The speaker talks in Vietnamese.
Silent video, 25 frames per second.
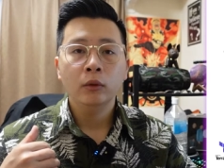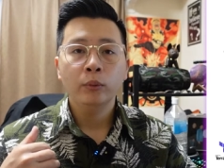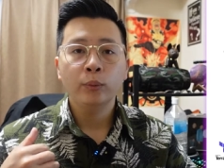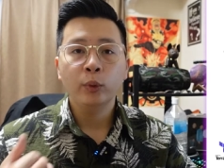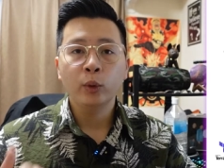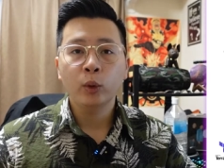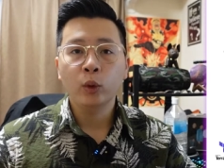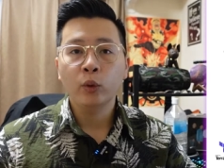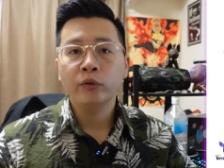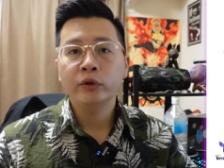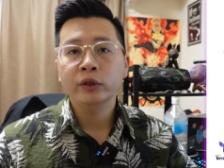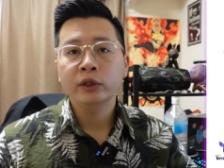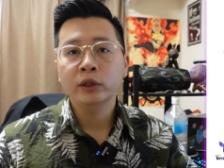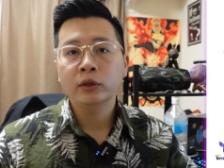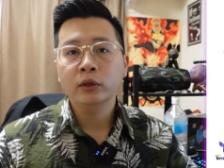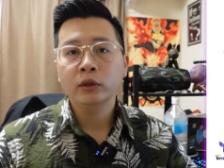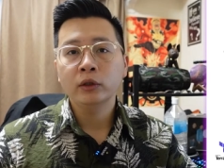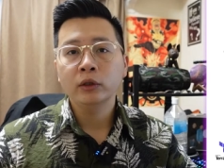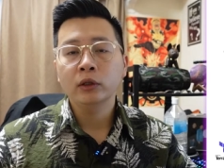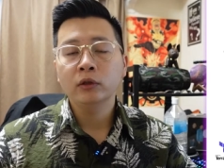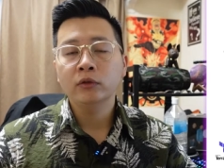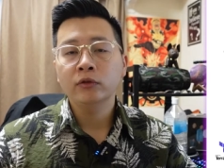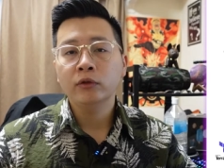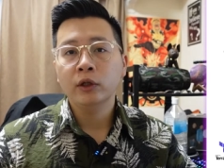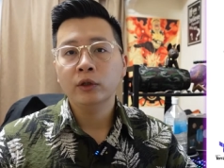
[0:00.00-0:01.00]
provisioning
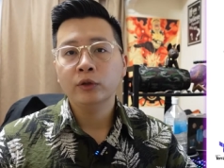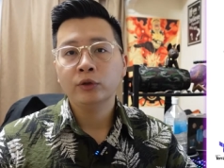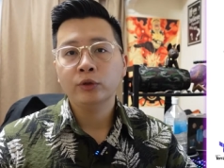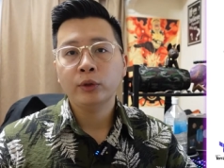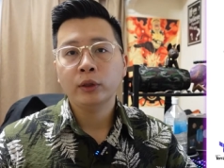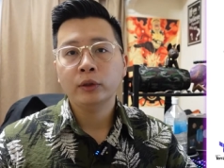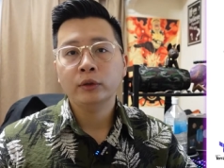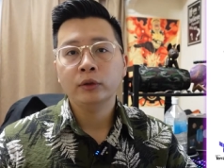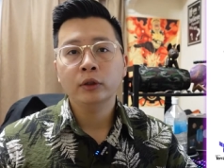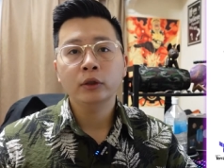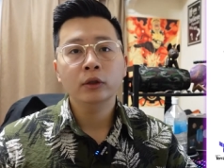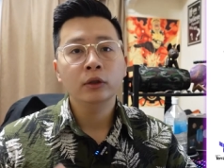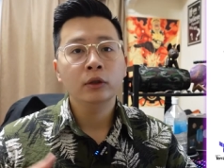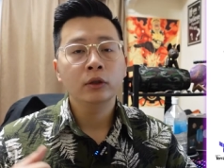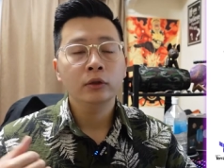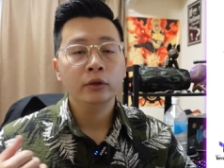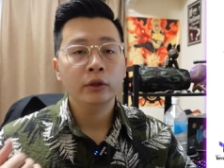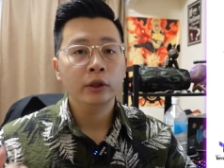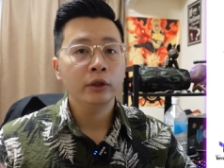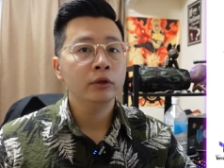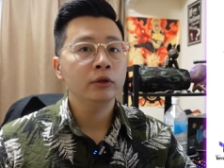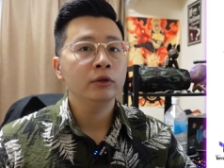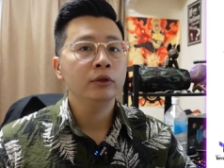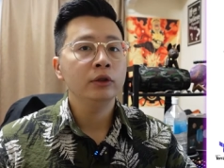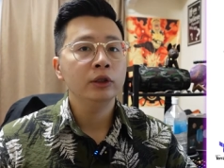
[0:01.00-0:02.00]
infrastructure
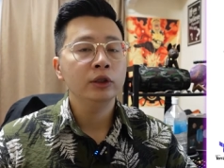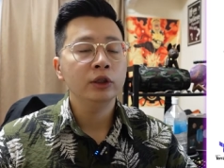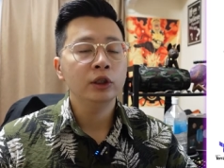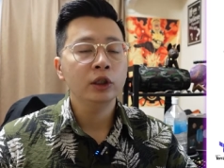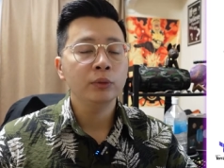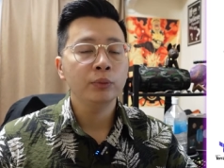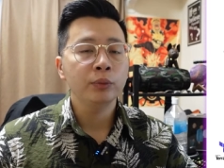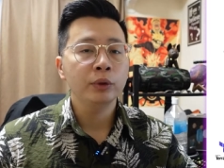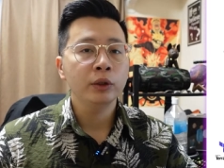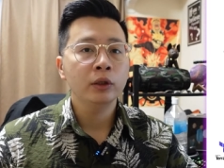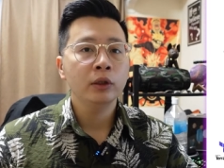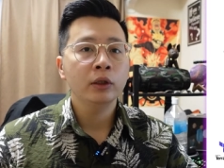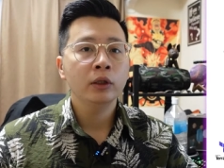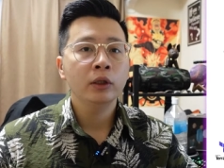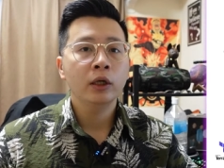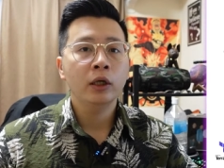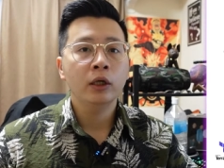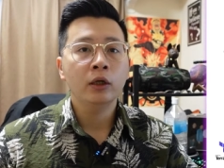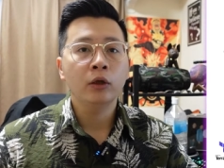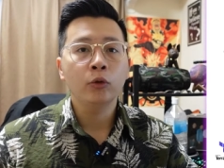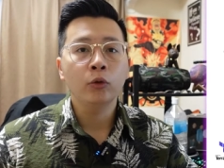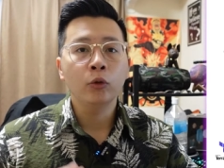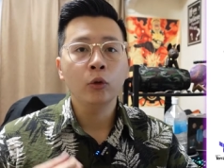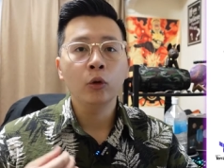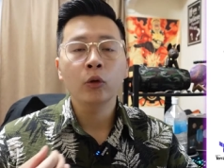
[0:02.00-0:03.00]
trên GCP hay
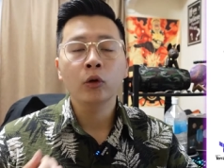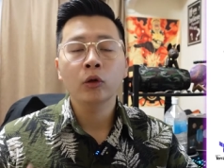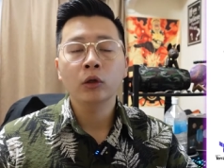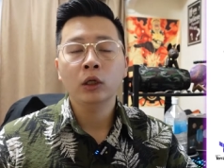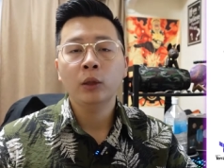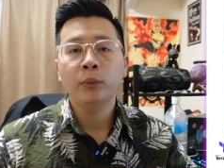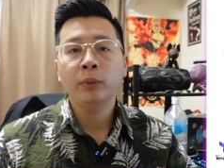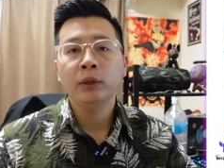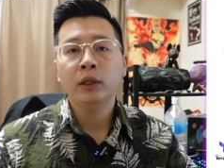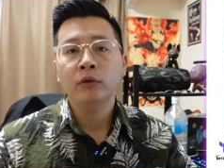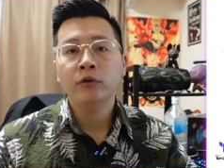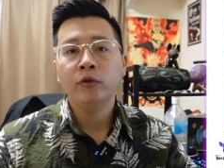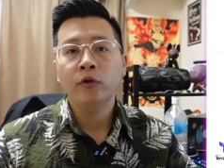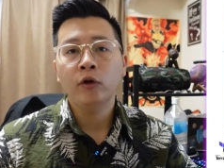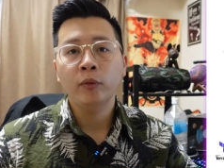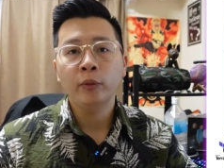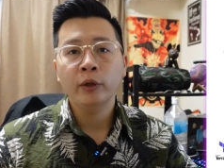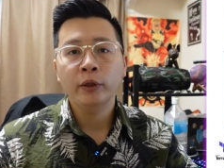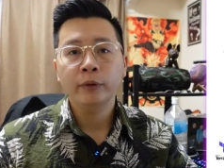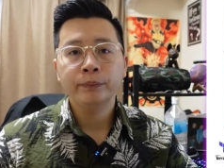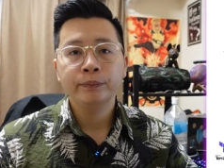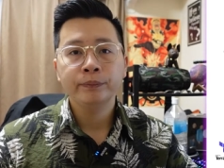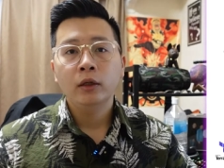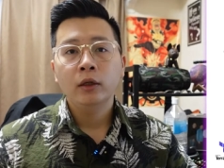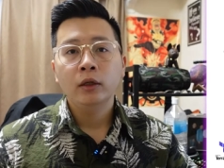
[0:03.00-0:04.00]
là Google Cloud Platform
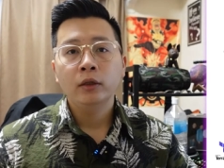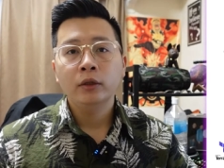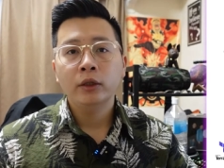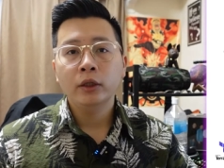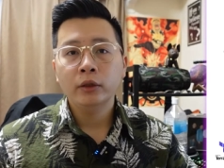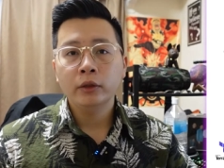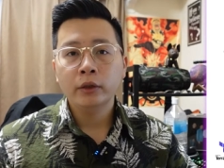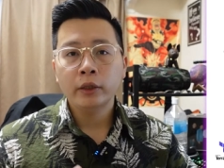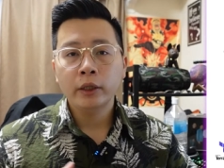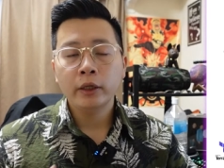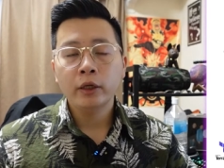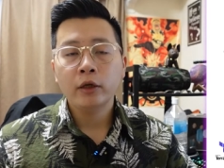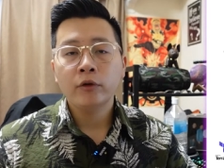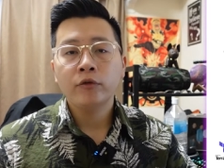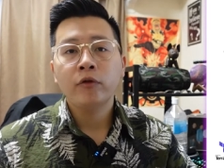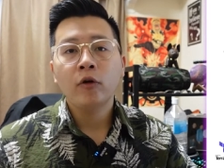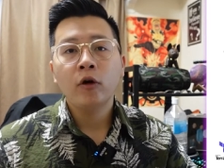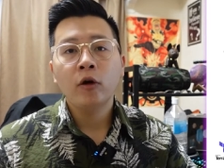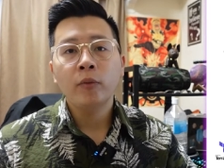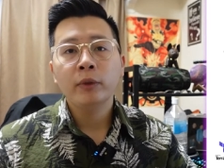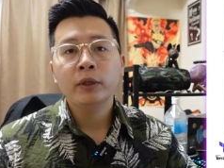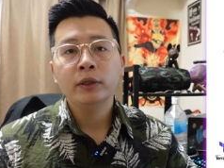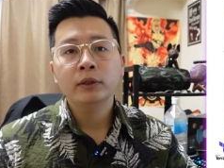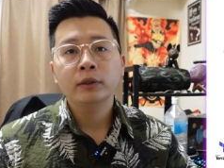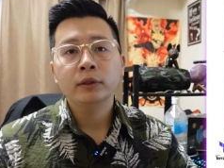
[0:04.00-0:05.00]
ấy thì Terraform ấy